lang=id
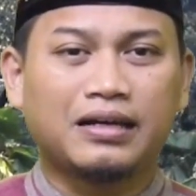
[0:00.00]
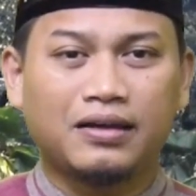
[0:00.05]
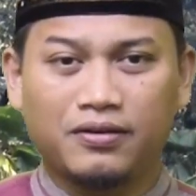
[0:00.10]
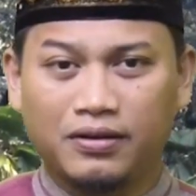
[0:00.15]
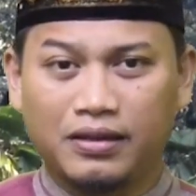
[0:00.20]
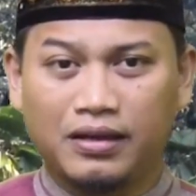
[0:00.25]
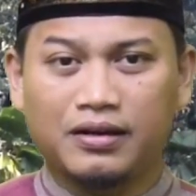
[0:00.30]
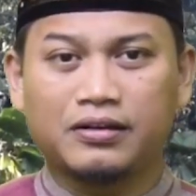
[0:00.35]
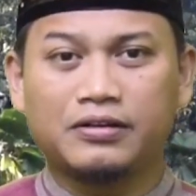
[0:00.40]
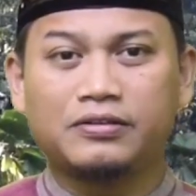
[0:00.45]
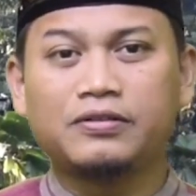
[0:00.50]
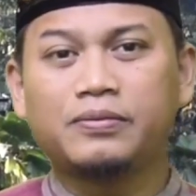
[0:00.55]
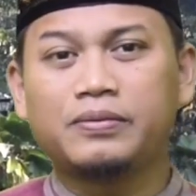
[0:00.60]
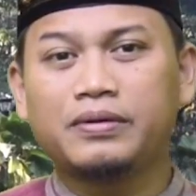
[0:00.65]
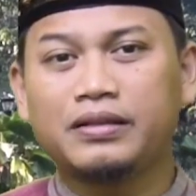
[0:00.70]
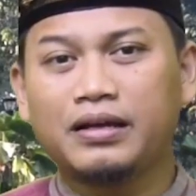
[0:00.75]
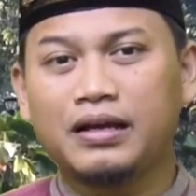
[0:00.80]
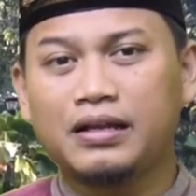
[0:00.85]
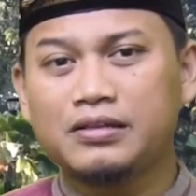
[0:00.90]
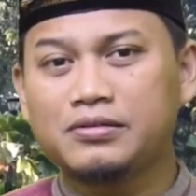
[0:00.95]
Kalau yang kedua
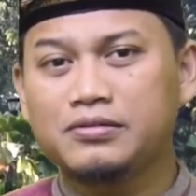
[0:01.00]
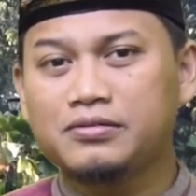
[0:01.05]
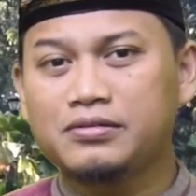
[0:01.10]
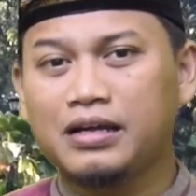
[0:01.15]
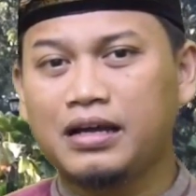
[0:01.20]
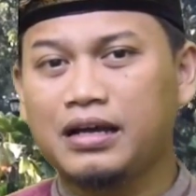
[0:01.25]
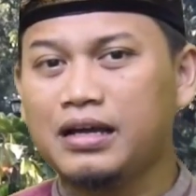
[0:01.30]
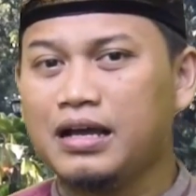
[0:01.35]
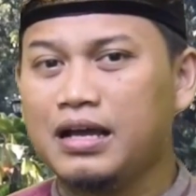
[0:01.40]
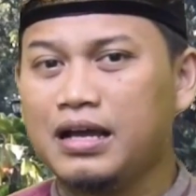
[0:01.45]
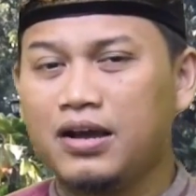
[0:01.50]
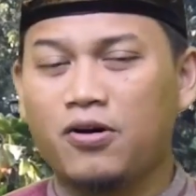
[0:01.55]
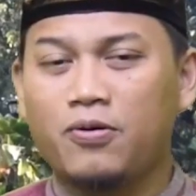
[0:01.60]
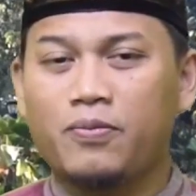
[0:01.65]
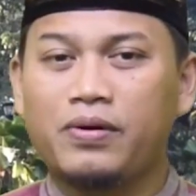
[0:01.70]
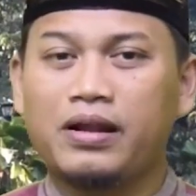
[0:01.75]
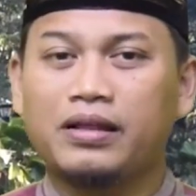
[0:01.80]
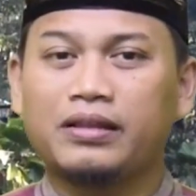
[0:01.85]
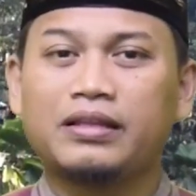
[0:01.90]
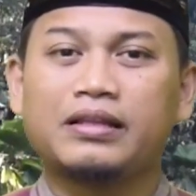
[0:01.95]
berarti kan sunnah.
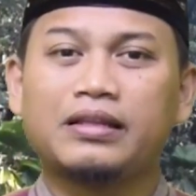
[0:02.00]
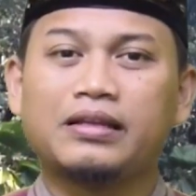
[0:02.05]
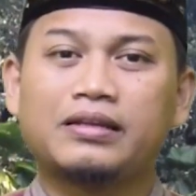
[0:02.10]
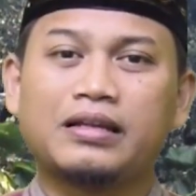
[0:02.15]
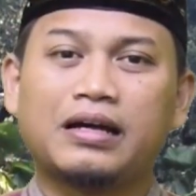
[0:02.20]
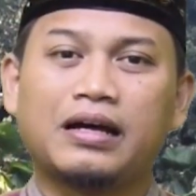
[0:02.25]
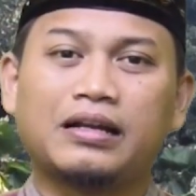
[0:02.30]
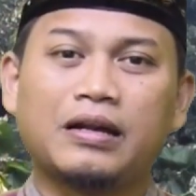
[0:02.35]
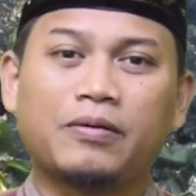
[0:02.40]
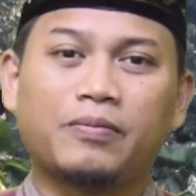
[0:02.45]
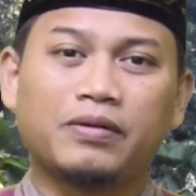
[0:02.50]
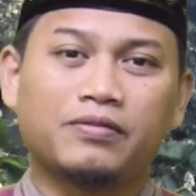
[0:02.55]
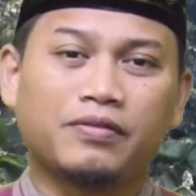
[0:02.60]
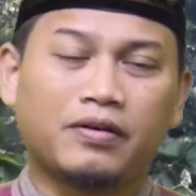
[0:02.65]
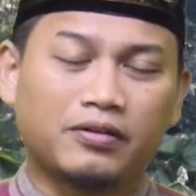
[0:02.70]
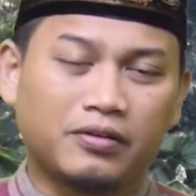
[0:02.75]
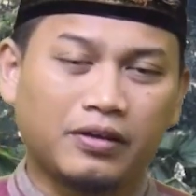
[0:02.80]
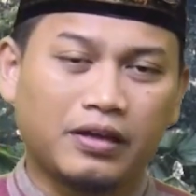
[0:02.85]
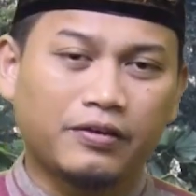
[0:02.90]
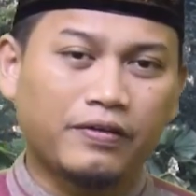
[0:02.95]
Oh, berarti tidak dapat
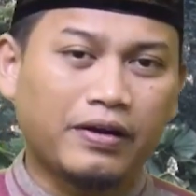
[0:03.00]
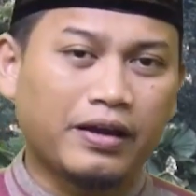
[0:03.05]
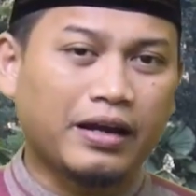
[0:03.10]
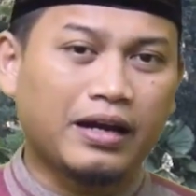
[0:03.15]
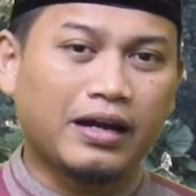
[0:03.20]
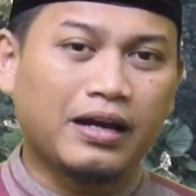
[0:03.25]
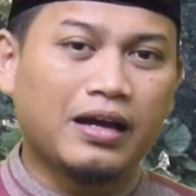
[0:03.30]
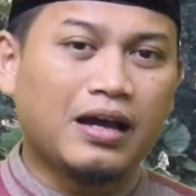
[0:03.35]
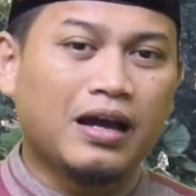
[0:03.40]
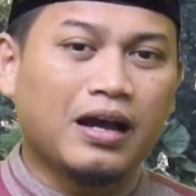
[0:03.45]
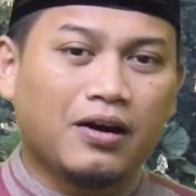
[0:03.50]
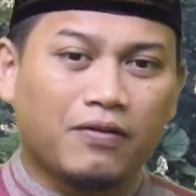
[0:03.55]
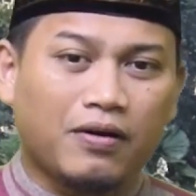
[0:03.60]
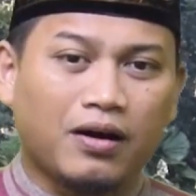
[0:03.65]
fardu kifayah.